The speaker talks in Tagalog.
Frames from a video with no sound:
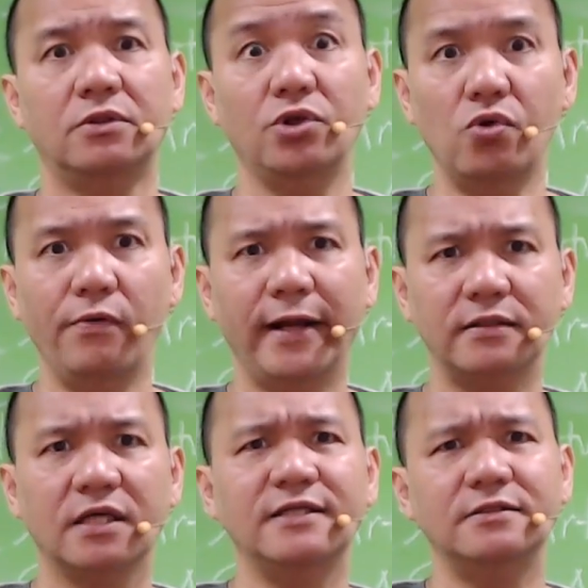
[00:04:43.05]
Yung
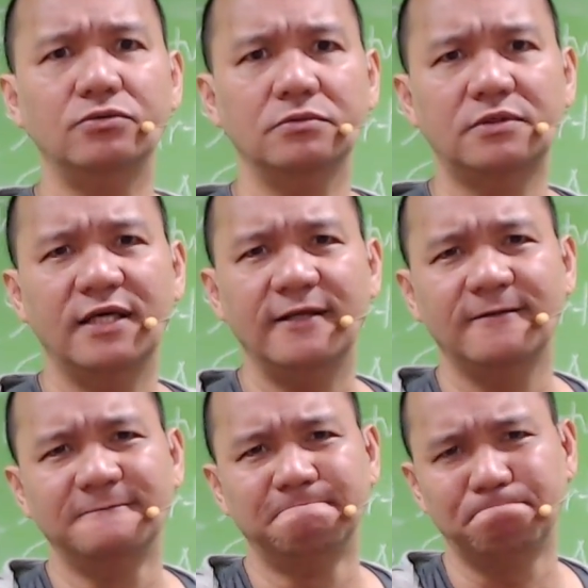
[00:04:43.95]
wealth, ganun
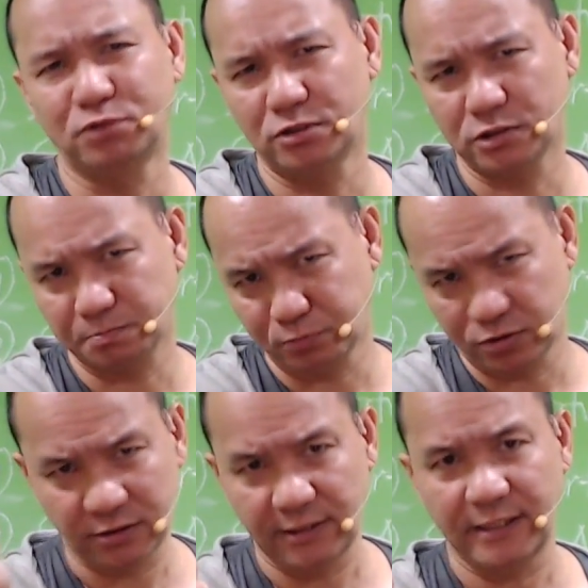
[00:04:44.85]
din.
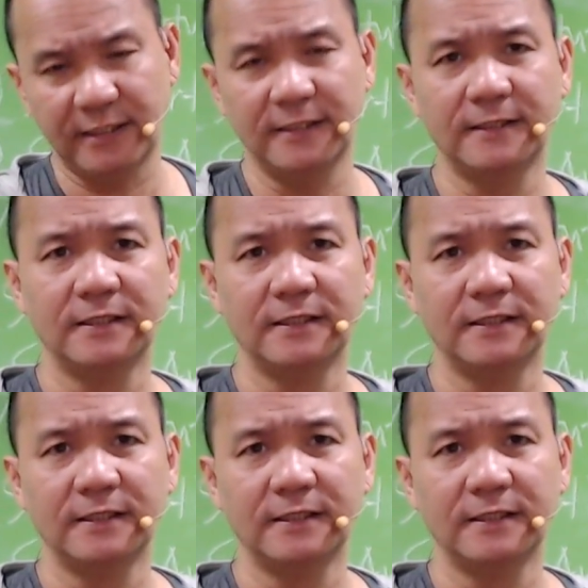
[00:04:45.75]
Purposely